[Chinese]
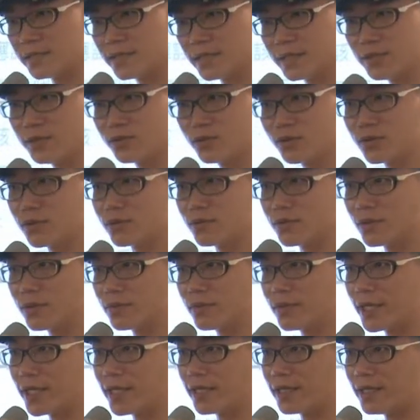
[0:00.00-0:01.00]
清楚，对
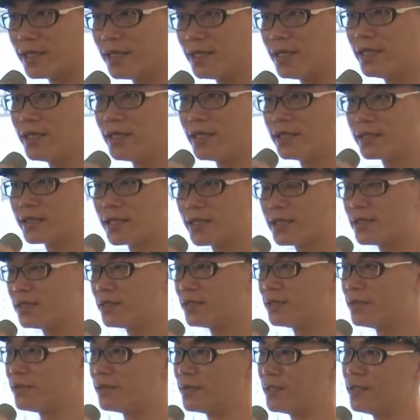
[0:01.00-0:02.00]
不对？但
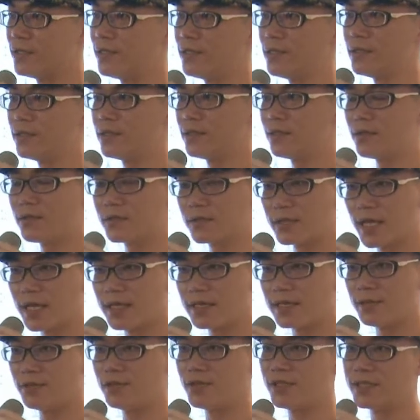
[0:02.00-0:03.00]
是这种大
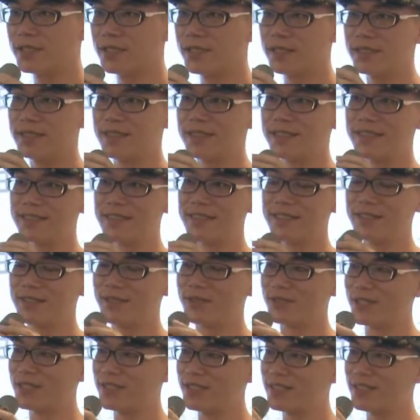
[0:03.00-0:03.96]
理论的特色就是，